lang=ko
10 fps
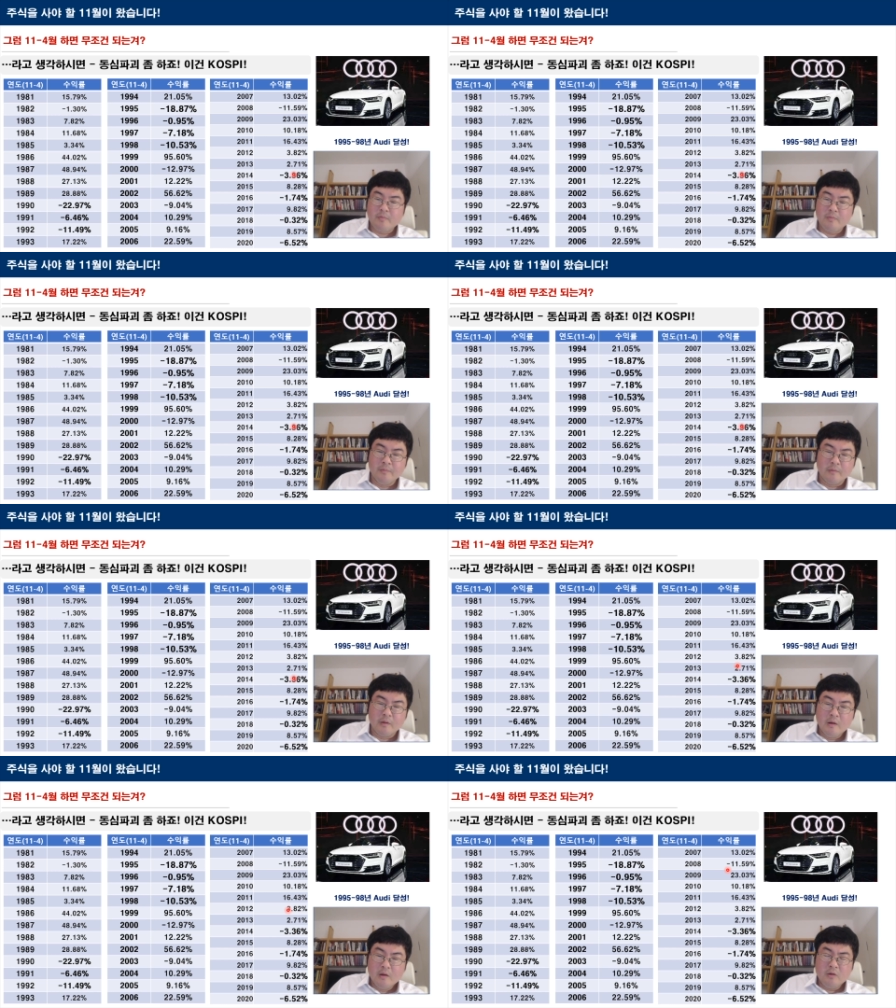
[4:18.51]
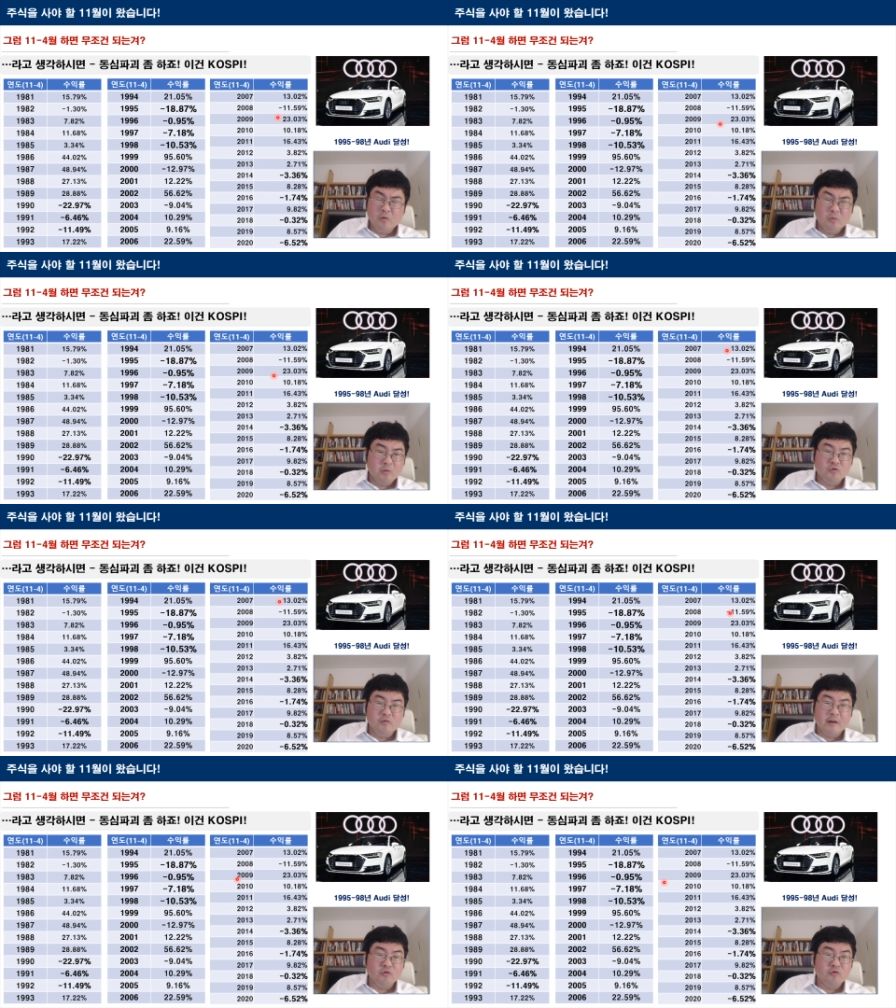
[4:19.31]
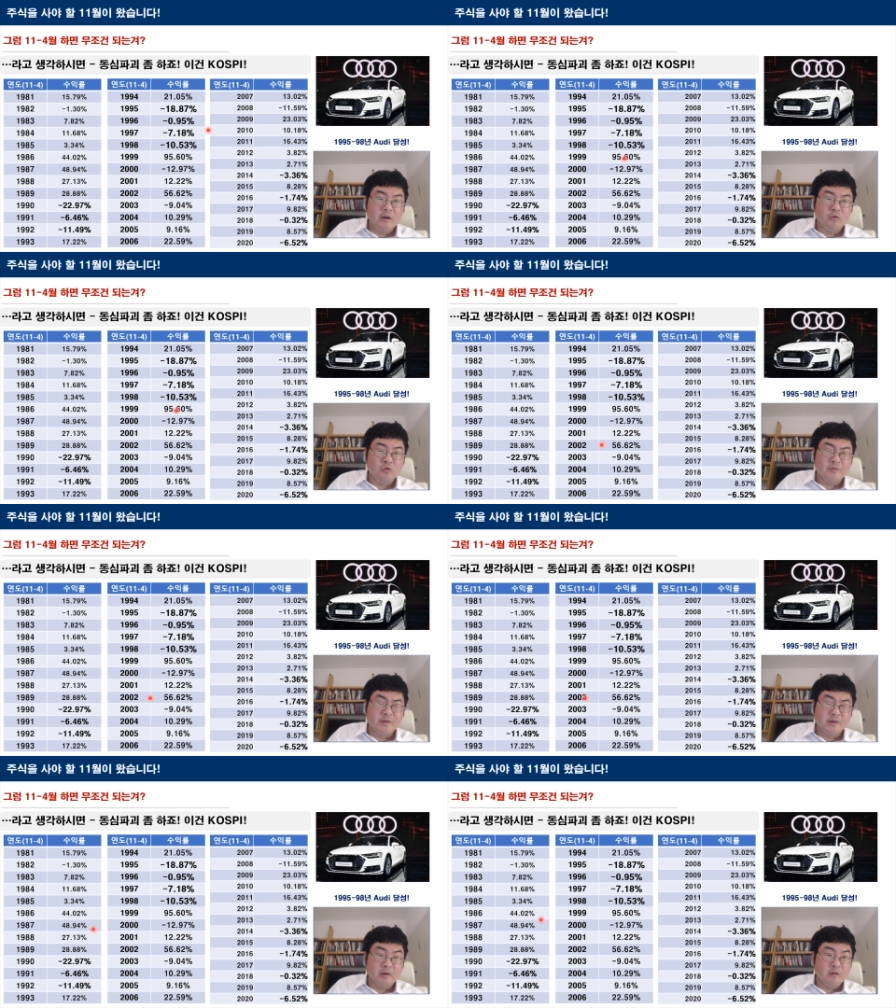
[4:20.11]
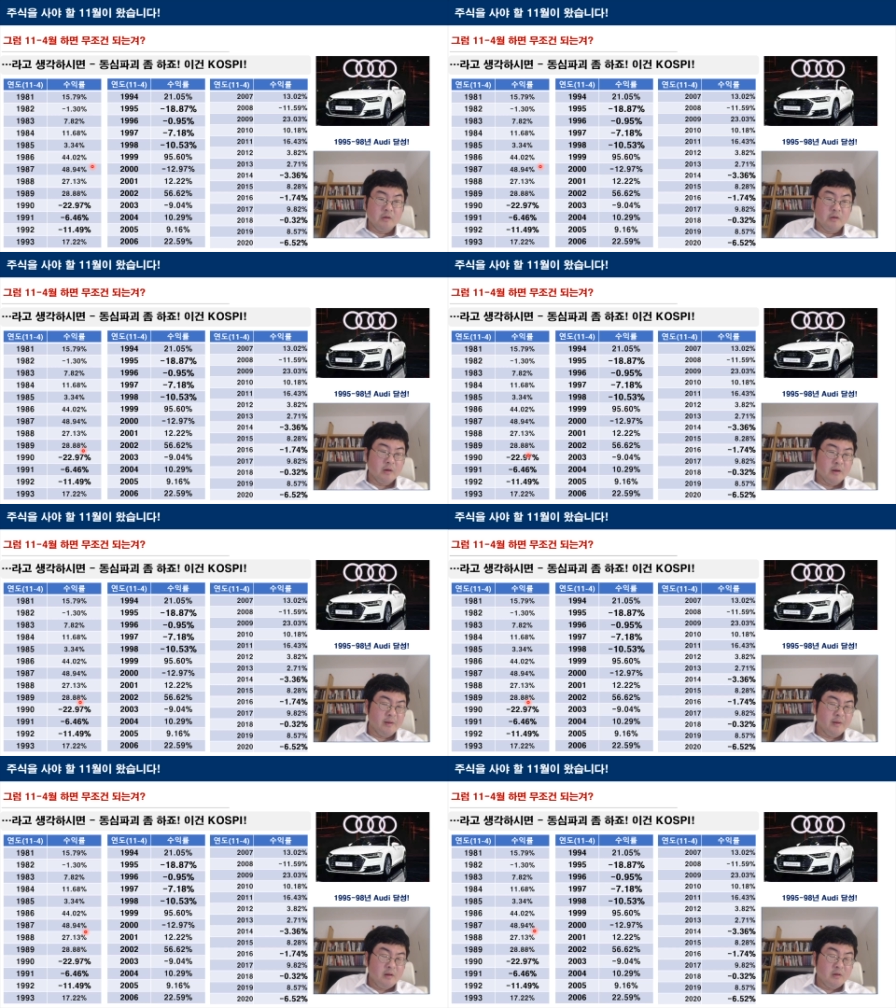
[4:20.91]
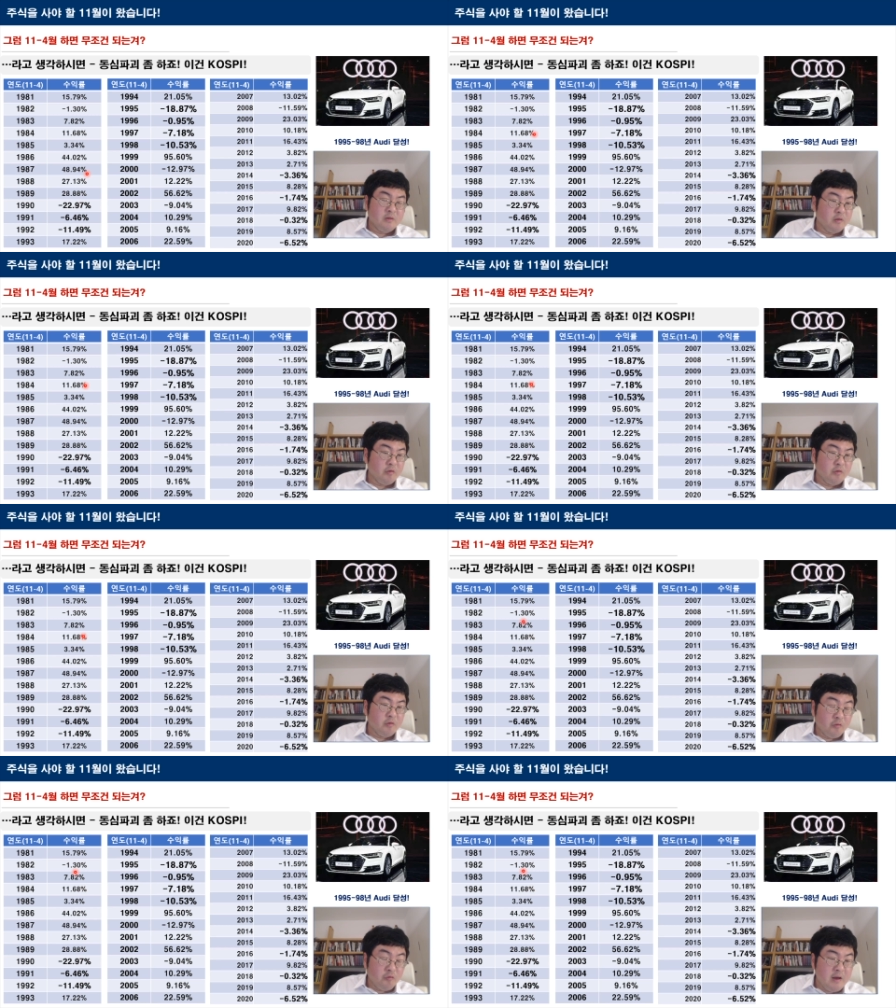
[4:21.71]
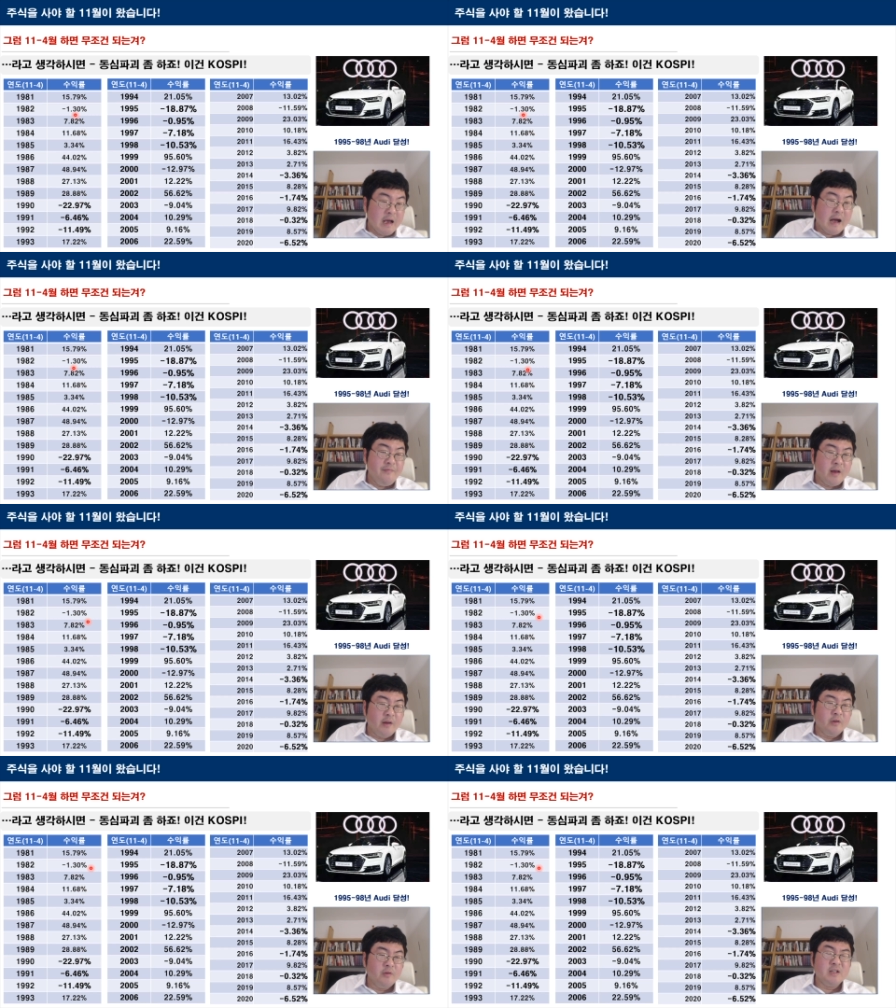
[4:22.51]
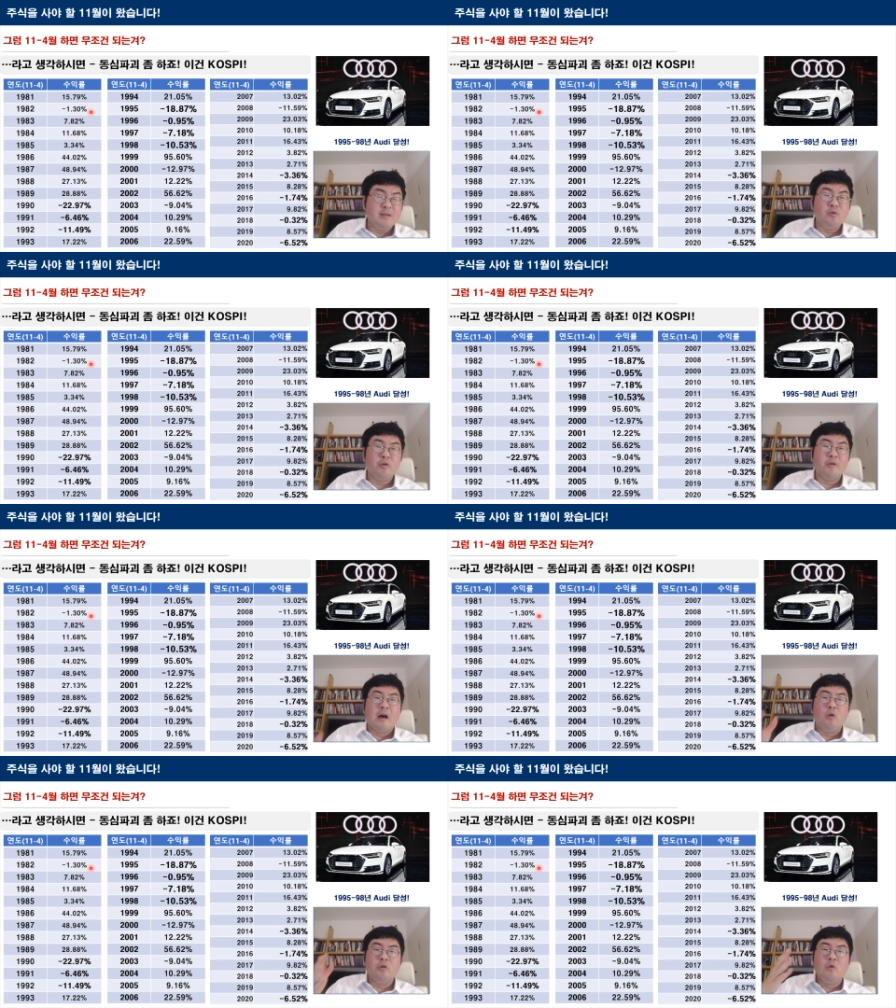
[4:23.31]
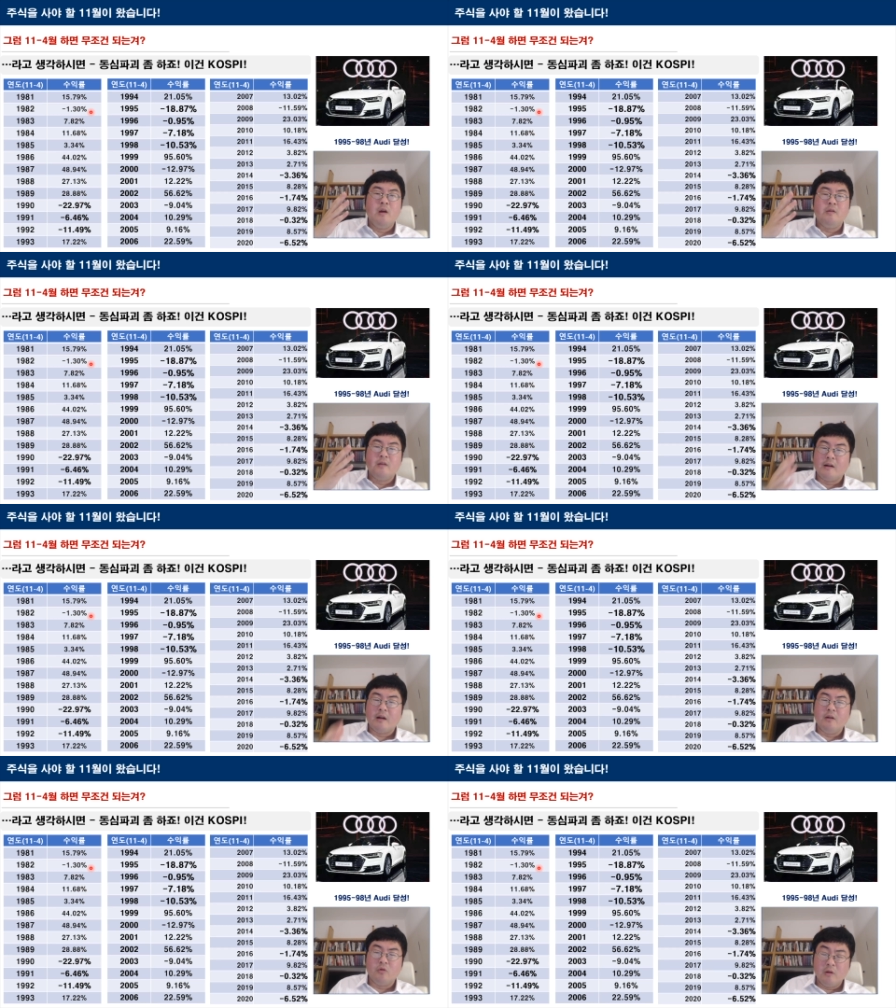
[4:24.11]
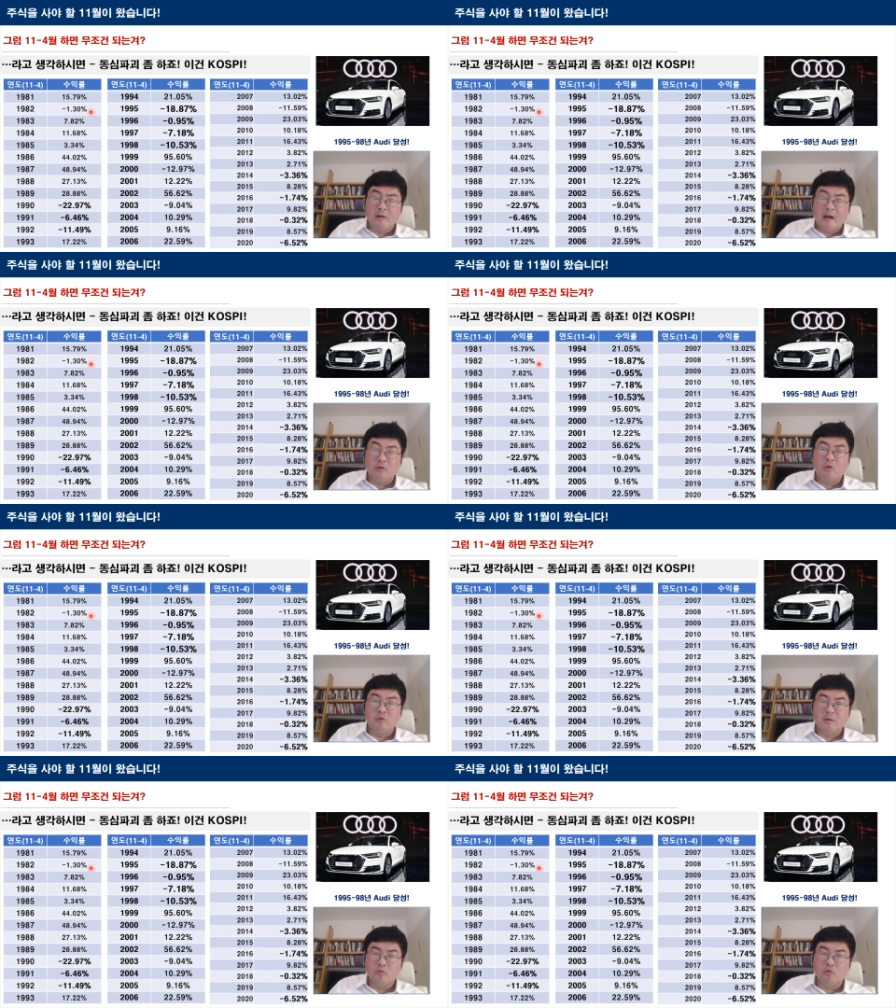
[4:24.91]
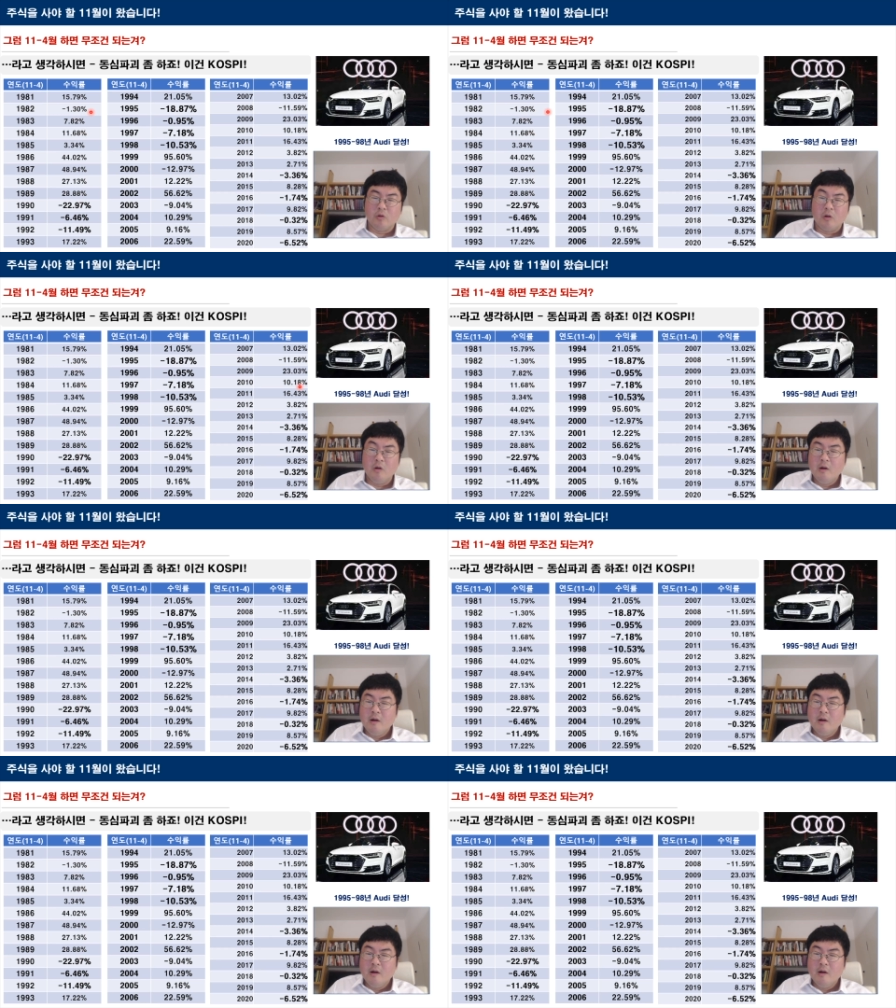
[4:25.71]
음, 그리고 뭐 중간중간에도 이제 그, 에, 그 수익이 안 나는 11월에서 4월이 꽤 있다라는 거를 강조하고 싶고요.